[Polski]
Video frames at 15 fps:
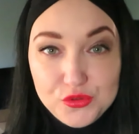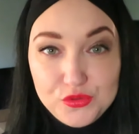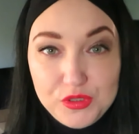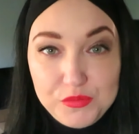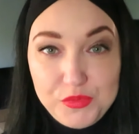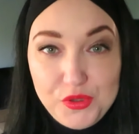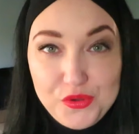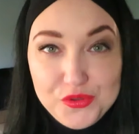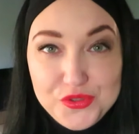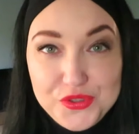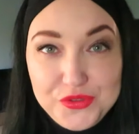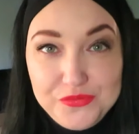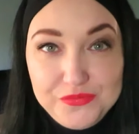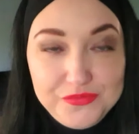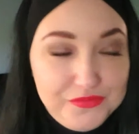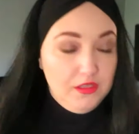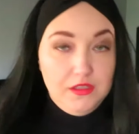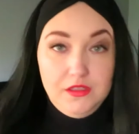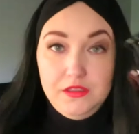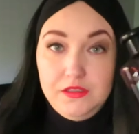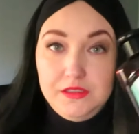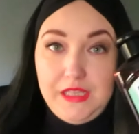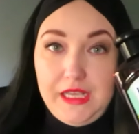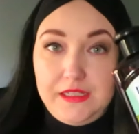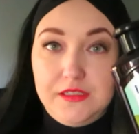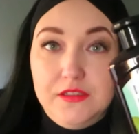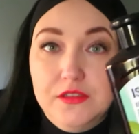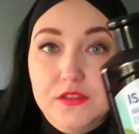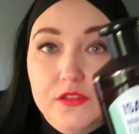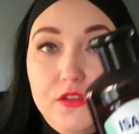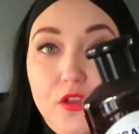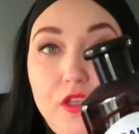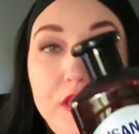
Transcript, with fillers: o który mi chodzi. Tak, to